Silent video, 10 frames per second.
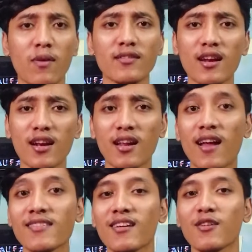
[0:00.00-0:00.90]
grand Bazar
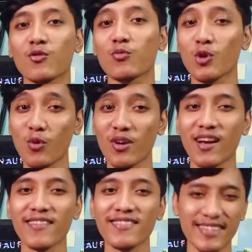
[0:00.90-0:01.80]
adalah salah satu promo
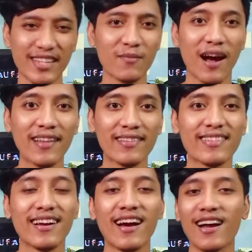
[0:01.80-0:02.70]
yang sering banget
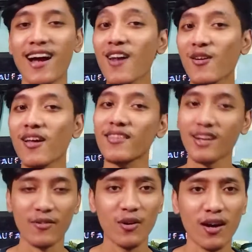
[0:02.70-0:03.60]
diselenggarakan oleh
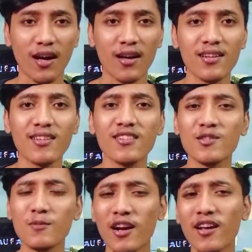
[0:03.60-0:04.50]
Traveloka.
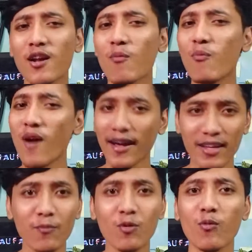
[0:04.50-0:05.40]
Sebenarnya ada
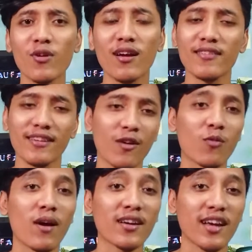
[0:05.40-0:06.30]
banyak promo yang sering
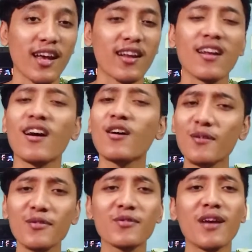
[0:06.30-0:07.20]
aku pakai dan
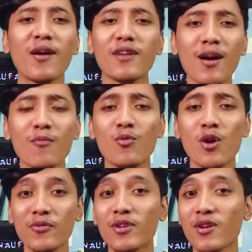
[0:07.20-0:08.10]
aku juga udah
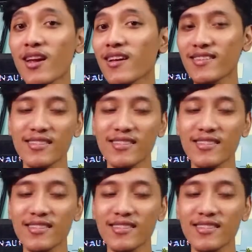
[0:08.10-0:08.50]
buat videonya